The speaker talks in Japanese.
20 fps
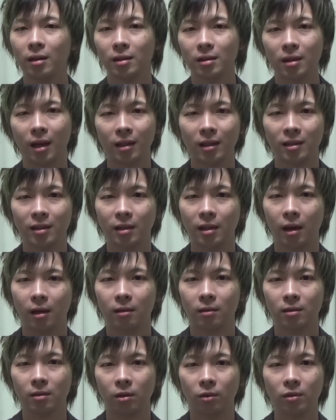さてさ
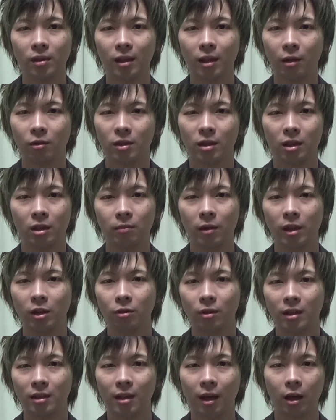てそんな楽しい
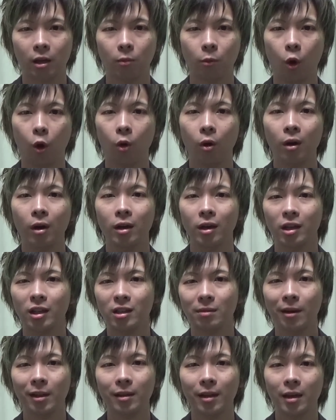イベントでしたけども
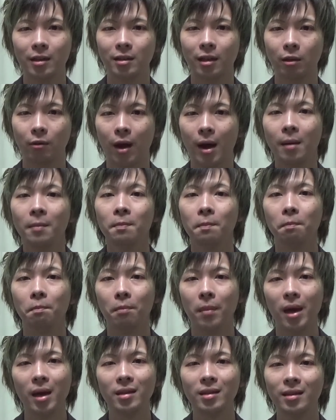一番大事なのは
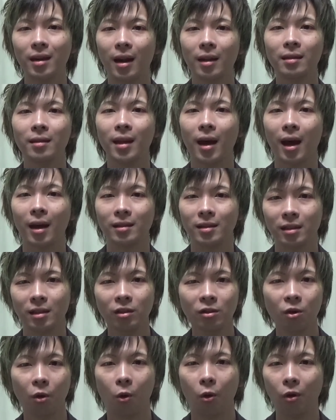メイズランナー
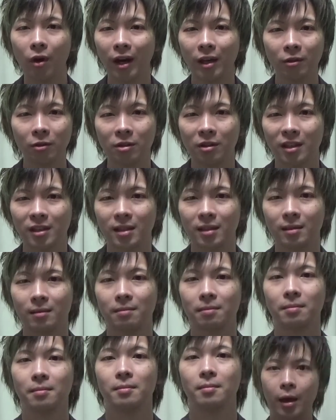2の公開のことです
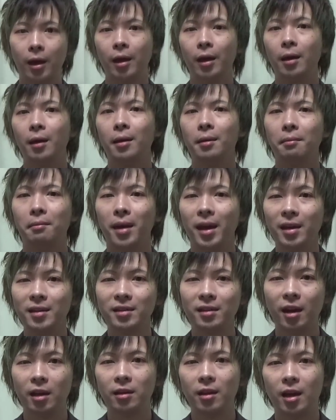
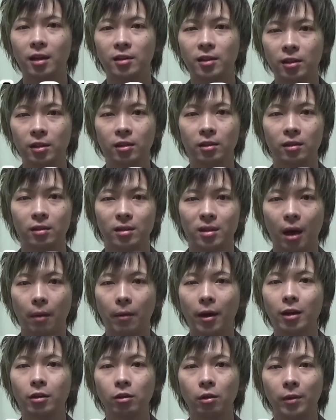メイズランナー2砂
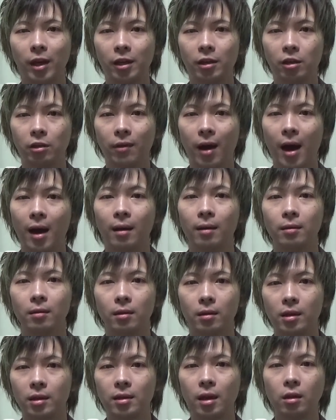漠の迷宮は
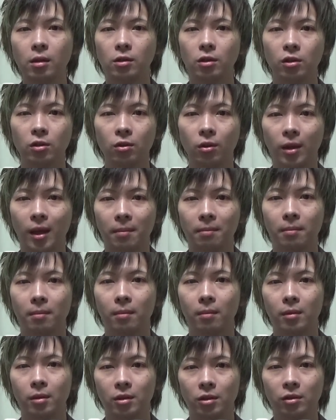2015年
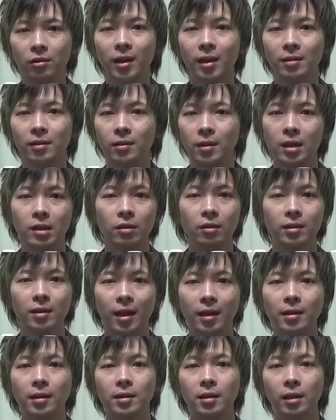10月
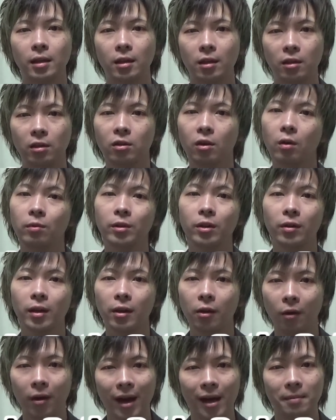23日金曜日よ
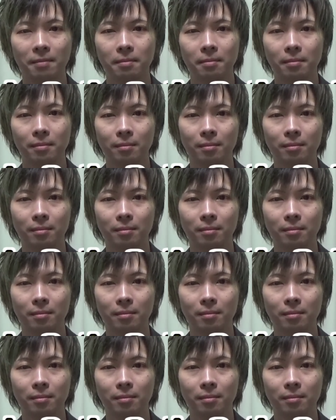り公開。